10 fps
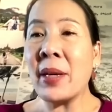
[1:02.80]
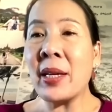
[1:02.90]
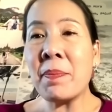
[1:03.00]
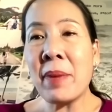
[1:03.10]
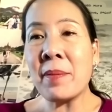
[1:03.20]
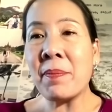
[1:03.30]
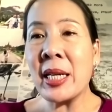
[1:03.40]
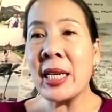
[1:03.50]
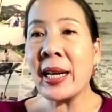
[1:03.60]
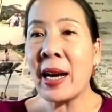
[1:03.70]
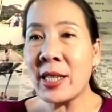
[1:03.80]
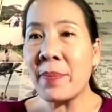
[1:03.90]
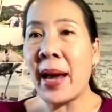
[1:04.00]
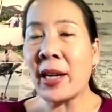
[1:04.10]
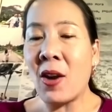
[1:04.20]
ปีนี้เป็นปีที่
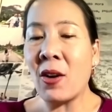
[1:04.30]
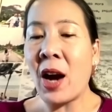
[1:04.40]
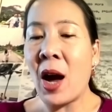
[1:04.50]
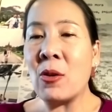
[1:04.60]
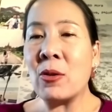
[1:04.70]
98ของเรา